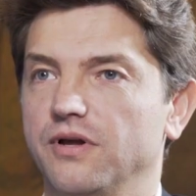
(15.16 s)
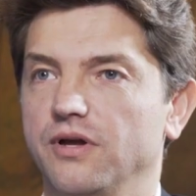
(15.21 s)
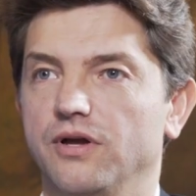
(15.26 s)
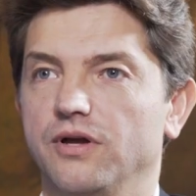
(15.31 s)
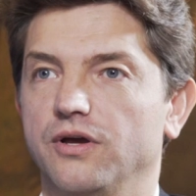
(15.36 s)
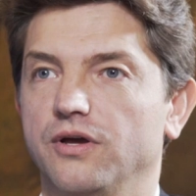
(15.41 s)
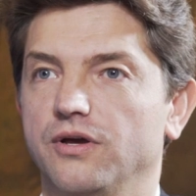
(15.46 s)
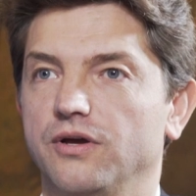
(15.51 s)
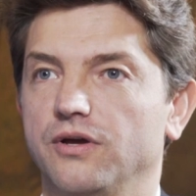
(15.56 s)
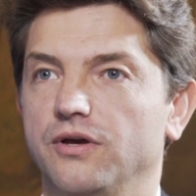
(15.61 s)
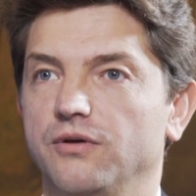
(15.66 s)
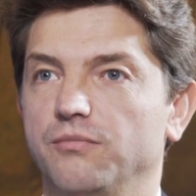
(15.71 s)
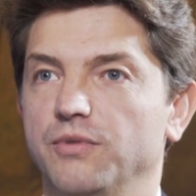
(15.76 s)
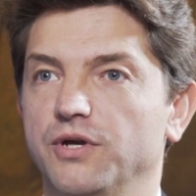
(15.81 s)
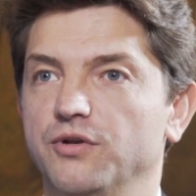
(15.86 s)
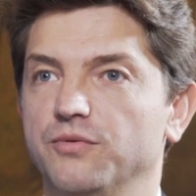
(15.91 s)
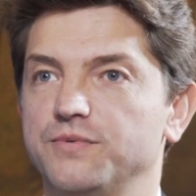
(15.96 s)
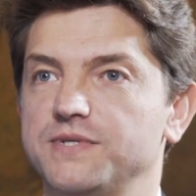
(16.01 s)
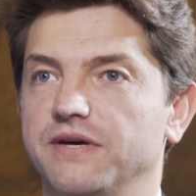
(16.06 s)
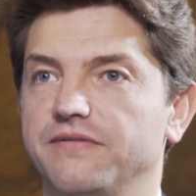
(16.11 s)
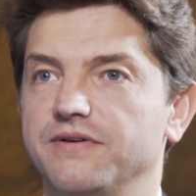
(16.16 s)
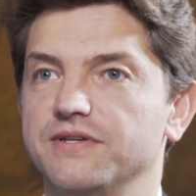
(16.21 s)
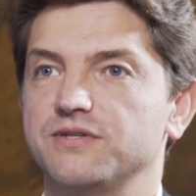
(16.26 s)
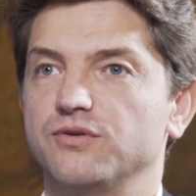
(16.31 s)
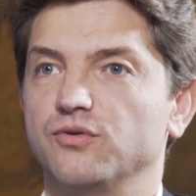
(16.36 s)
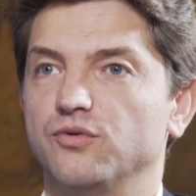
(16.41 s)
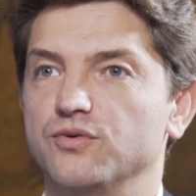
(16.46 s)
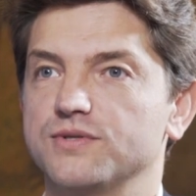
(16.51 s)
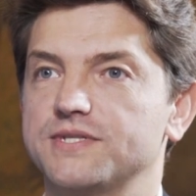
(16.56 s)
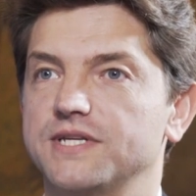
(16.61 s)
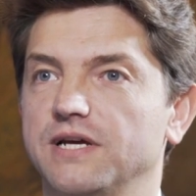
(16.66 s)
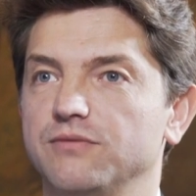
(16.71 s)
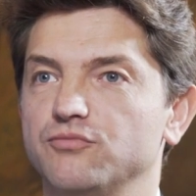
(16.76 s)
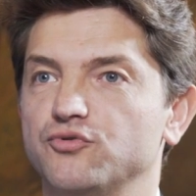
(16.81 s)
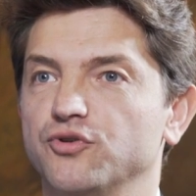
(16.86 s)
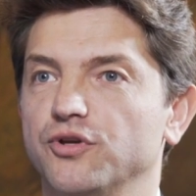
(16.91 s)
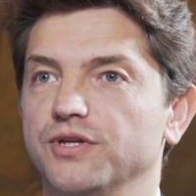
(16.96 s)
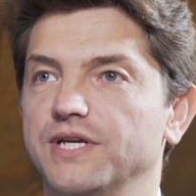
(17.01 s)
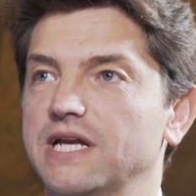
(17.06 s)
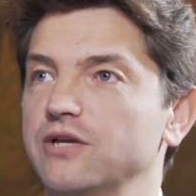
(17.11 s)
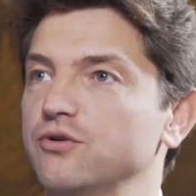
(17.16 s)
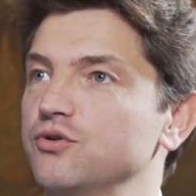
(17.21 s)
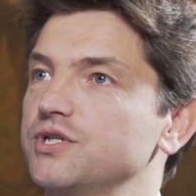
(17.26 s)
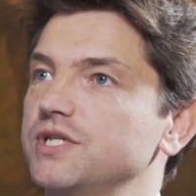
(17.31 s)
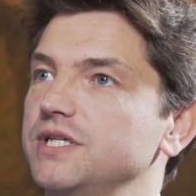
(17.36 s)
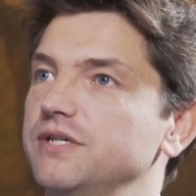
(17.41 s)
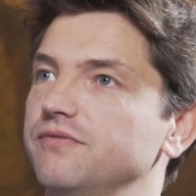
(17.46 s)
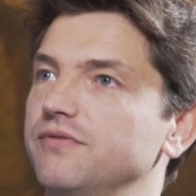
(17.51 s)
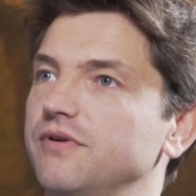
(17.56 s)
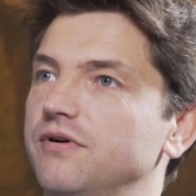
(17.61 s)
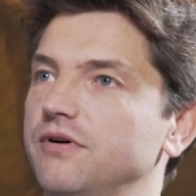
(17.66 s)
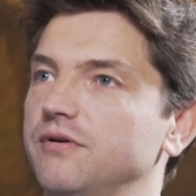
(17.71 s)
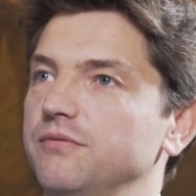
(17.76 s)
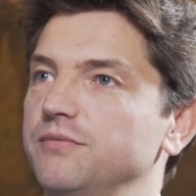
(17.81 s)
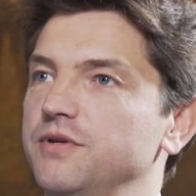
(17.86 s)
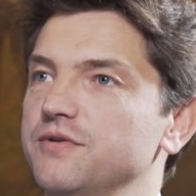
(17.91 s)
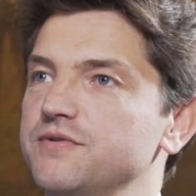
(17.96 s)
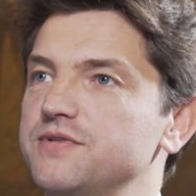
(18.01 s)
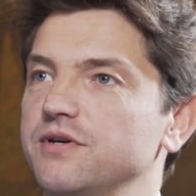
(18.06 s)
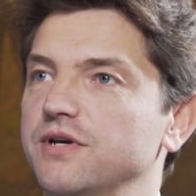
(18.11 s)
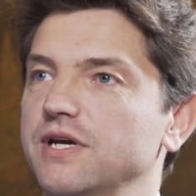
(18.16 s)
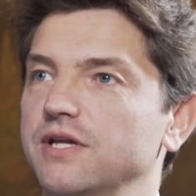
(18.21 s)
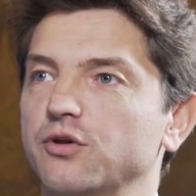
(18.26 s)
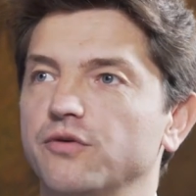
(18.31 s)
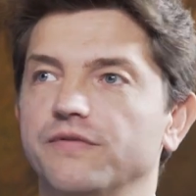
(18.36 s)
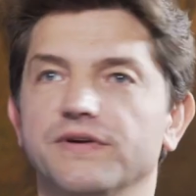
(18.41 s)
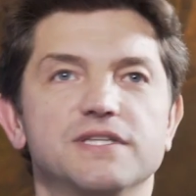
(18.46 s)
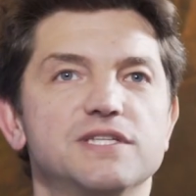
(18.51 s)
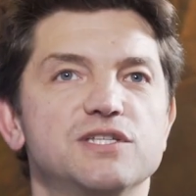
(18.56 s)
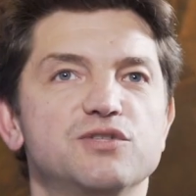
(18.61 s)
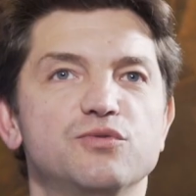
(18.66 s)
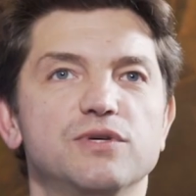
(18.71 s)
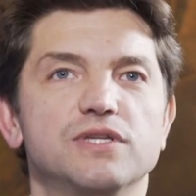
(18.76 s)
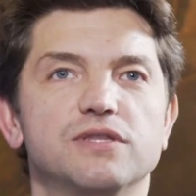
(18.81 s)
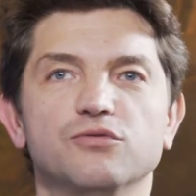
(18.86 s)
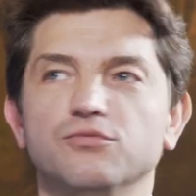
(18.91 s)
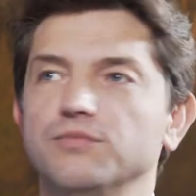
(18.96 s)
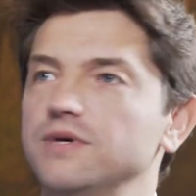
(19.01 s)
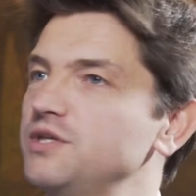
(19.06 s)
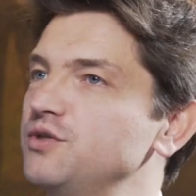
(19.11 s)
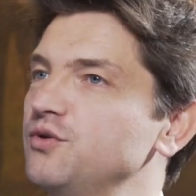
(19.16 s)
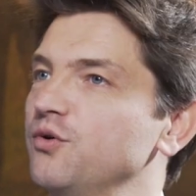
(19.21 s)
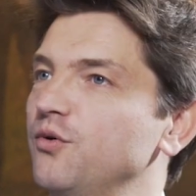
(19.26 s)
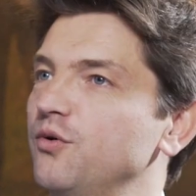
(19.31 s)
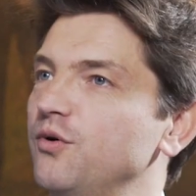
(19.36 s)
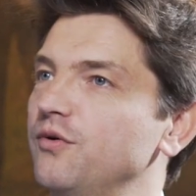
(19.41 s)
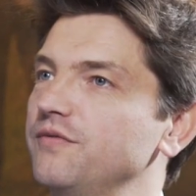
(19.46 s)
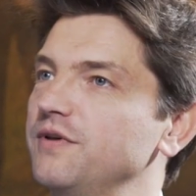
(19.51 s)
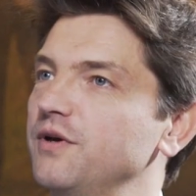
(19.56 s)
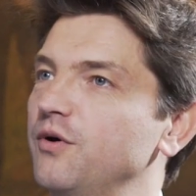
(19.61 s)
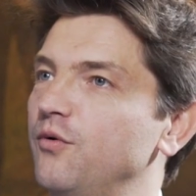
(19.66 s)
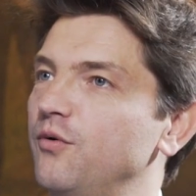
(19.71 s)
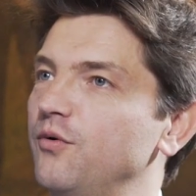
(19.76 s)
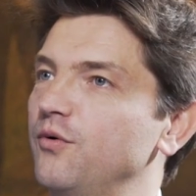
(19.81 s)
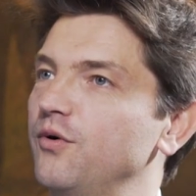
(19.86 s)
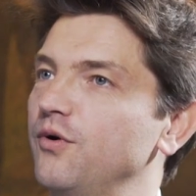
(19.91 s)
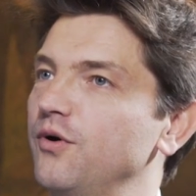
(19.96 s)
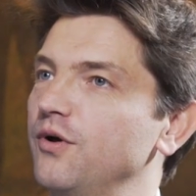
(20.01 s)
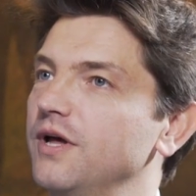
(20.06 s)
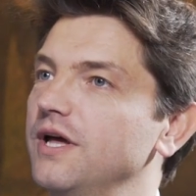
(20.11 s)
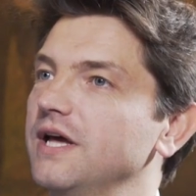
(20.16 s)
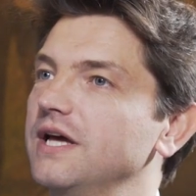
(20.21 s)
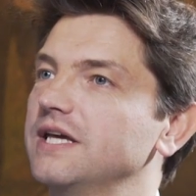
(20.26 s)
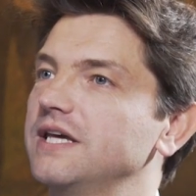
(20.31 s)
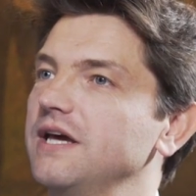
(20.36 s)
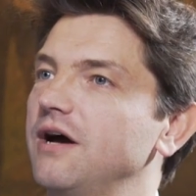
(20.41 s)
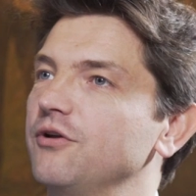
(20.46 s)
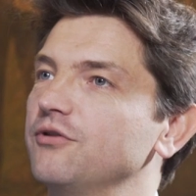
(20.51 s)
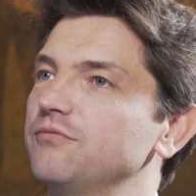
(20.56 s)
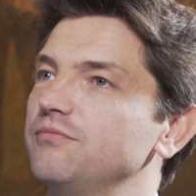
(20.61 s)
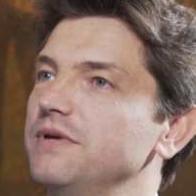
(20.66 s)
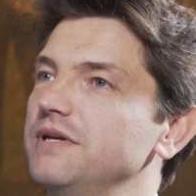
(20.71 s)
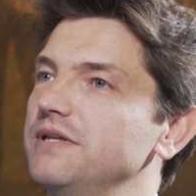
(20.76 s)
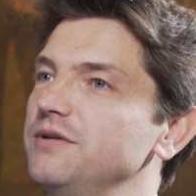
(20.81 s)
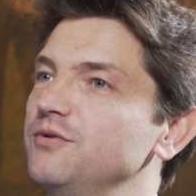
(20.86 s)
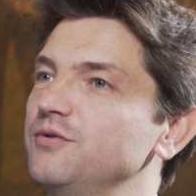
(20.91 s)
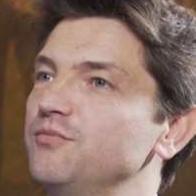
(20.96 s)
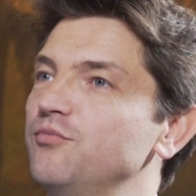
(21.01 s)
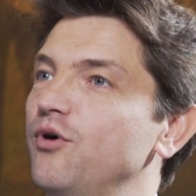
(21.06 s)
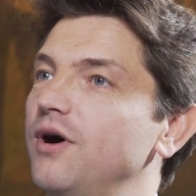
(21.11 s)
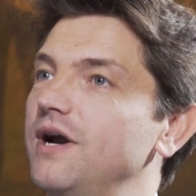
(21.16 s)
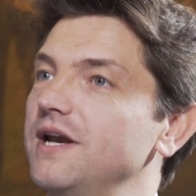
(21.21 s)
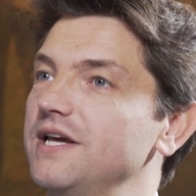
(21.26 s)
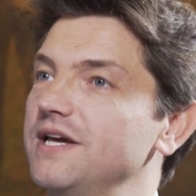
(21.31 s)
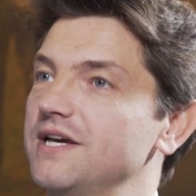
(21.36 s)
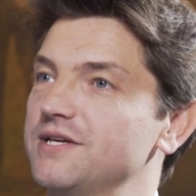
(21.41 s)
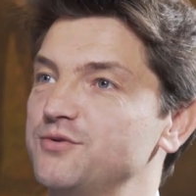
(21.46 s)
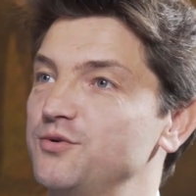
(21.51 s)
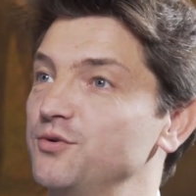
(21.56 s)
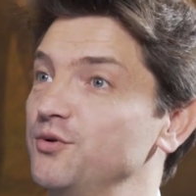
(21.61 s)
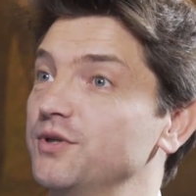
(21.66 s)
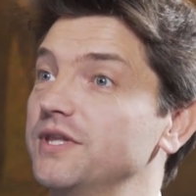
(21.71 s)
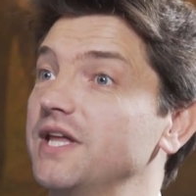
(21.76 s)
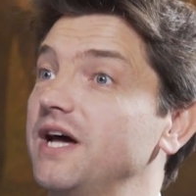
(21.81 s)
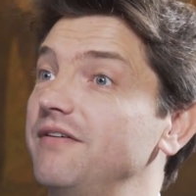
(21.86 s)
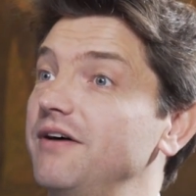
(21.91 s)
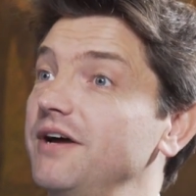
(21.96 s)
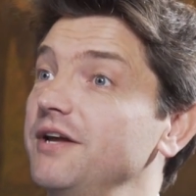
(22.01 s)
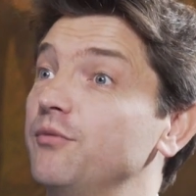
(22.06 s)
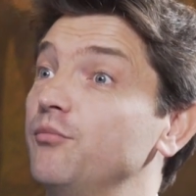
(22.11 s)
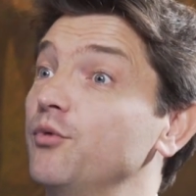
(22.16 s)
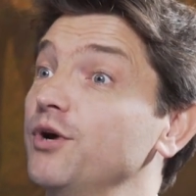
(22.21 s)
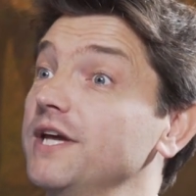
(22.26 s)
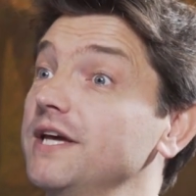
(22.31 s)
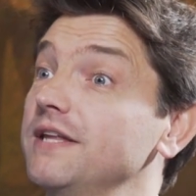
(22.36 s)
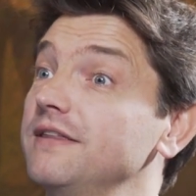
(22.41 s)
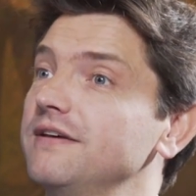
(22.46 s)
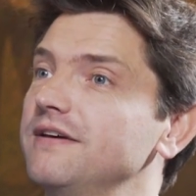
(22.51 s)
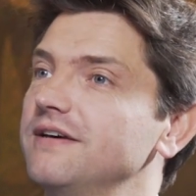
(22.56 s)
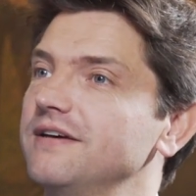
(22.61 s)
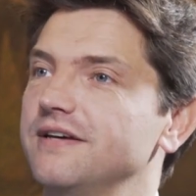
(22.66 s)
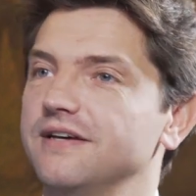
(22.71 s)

Euh, bah, une observation simple, je vous donne quelques chiffres. En 1998, nous mettions environ 40 euh, minutes pour aller à son lieu de travail en moyenne.